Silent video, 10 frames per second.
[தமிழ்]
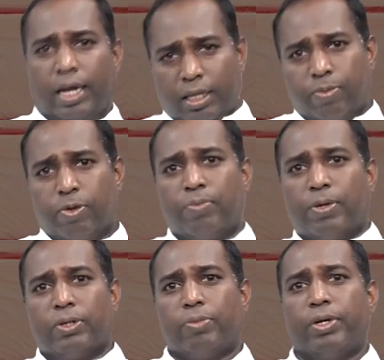அந்த பக்கம்
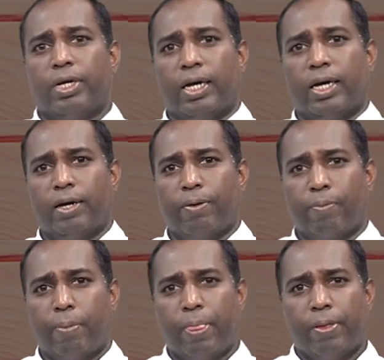பார்த்தோம் அப்படின்னா
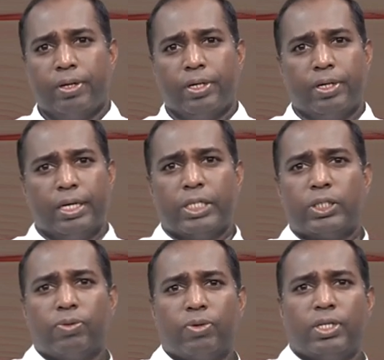
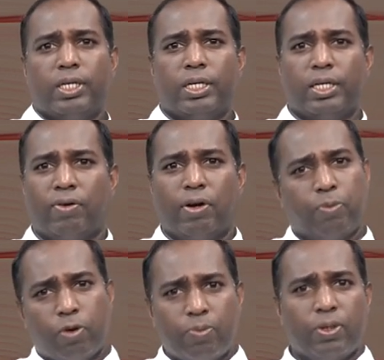இயேசு வந்து அவளை
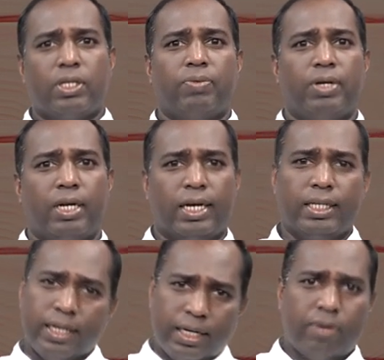பொருட்படுத்தவே இல்லை
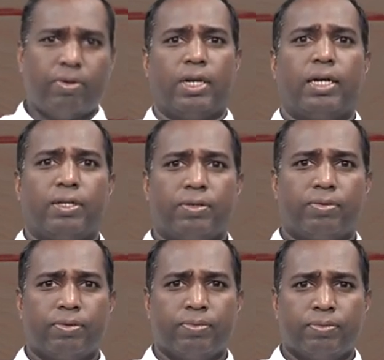கத்திக்கிட்டே வர்றா
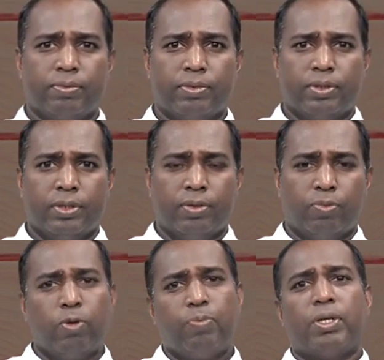
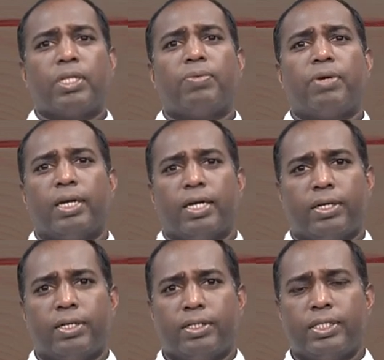பொருட்படுத்தவே இல்லை
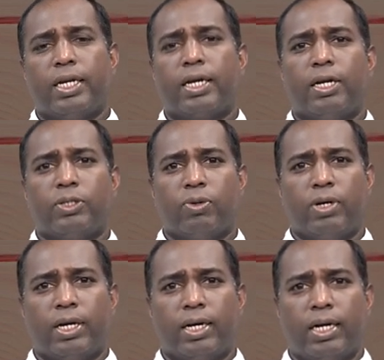சீடர்கள்லாம்
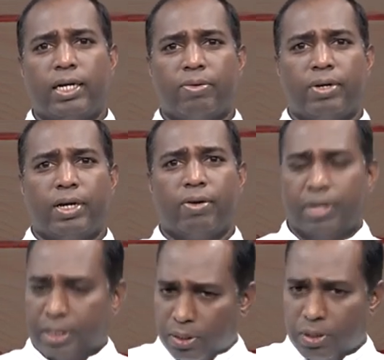சொல்கிறாங்க ஆண்டவரே
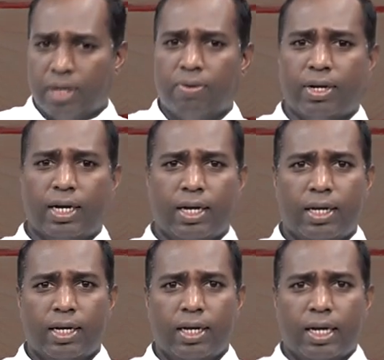கத்திக்கிட்டே வரா
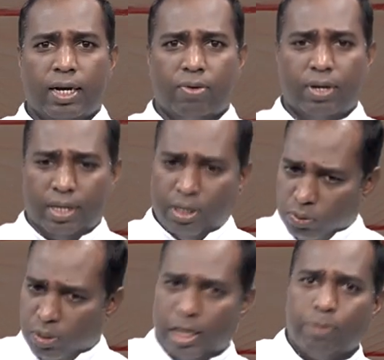அவளை ஏதாவது
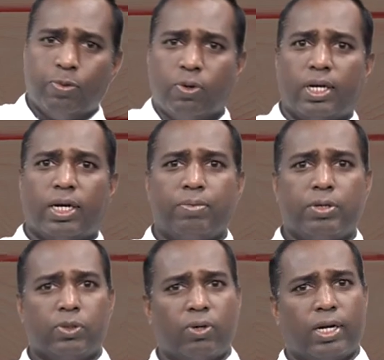சொல்லி அனுப்பி விடுங்க
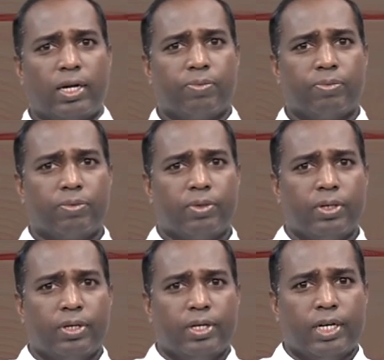அப்படின்னு சொல்கிறாங்க
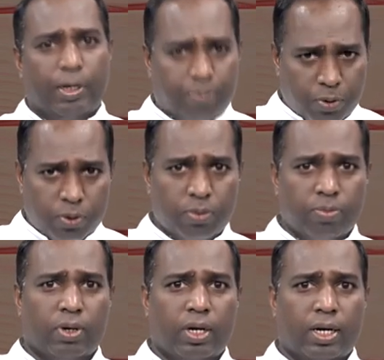அப்பொழுதும்